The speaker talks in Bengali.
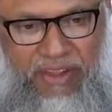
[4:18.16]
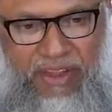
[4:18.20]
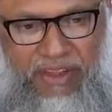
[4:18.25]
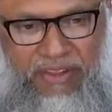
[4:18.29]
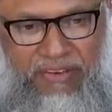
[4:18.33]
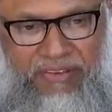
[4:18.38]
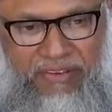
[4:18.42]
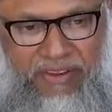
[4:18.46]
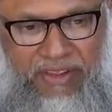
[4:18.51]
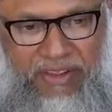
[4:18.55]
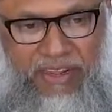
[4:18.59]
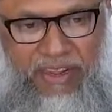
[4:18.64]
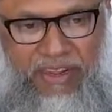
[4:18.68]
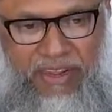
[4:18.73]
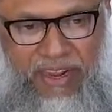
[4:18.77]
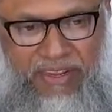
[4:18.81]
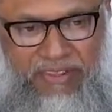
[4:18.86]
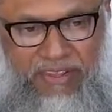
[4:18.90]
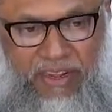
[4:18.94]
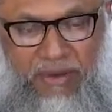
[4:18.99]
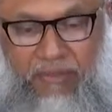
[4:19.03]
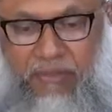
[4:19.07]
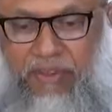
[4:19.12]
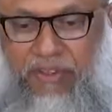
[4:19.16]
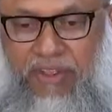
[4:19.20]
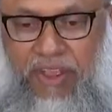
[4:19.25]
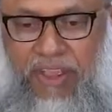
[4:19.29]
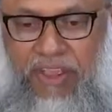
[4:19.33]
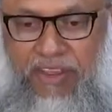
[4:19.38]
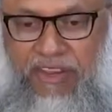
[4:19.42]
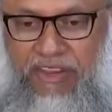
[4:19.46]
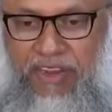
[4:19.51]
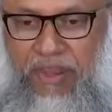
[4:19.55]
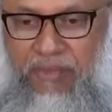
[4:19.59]
হ্যাঁ সিংহের রাজার মতো
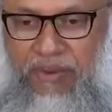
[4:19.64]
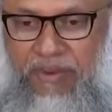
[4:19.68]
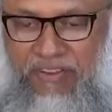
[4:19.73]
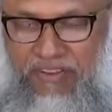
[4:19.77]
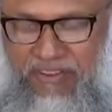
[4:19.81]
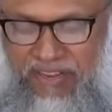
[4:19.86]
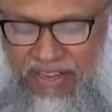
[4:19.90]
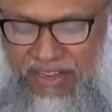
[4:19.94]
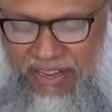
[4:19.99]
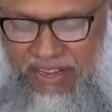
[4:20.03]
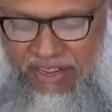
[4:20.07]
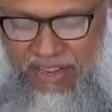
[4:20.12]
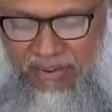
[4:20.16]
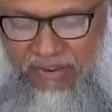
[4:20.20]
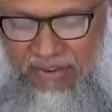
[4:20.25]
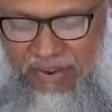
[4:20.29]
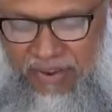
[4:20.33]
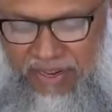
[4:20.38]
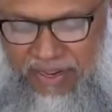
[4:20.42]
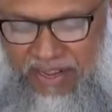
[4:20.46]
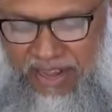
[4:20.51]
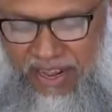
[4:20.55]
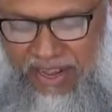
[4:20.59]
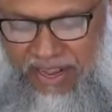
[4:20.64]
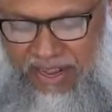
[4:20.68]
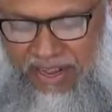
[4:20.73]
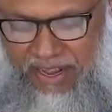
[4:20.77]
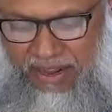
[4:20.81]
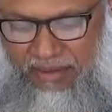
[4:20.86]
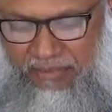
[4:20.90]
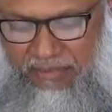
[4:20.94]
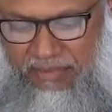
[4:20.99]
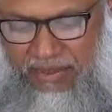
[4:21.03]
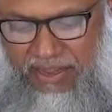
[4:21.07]
একটা আমার ছেলে এগুলোকে
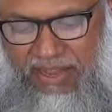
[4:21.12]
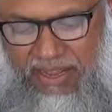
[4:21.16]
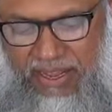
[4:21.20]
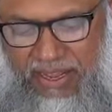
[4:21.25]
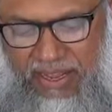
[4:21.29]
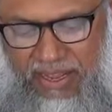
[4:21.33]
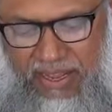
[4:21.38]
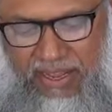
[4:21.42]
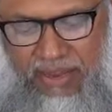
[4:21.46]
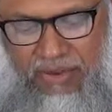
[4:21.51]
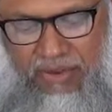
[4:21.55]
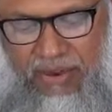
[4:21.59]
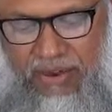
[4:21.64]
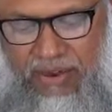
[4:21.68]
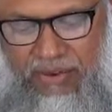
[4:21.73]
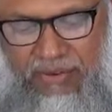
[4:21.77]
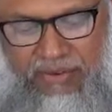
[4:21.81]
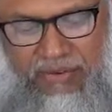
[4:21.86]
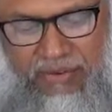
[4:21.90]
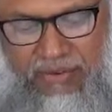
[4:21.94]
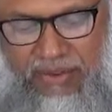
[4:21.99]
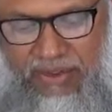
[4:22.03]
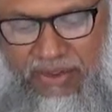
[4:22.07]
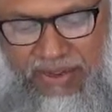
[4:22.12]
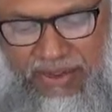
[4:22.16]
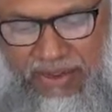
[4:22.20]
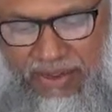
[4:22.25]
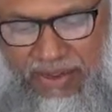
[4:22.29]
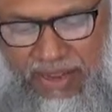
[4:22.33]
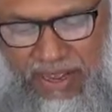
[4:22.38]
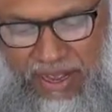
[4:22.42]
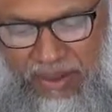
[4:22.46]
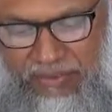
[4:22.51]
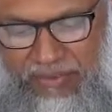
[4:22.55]
হারালাম এগুলার জন্যে
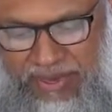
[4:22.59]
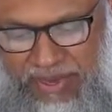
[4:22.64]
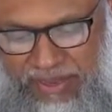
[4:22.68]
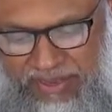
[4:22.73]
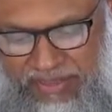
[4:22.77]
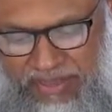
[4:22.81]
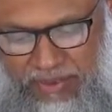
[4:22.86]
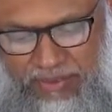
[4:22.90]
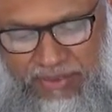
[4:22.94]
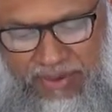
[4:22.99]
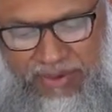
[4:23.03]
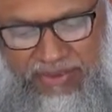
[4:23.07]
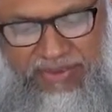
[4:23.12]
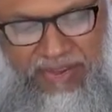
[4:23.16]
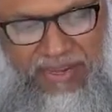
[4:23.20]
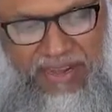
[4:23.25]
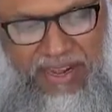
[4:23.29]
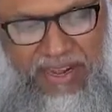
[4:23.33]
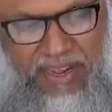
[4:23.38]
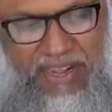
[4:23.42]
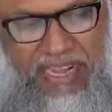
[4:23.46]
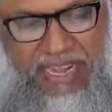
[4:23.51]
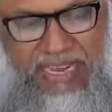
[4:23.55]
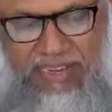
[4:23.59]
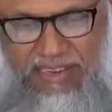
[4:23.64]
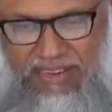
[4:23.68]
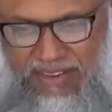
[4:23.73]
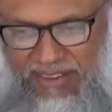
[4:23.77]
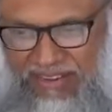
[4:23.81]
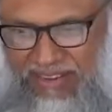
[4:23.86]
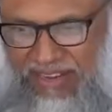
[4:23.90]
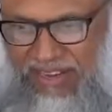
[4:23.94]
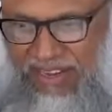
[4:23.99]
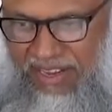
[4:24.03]
আমি কানতে পারছি না একটা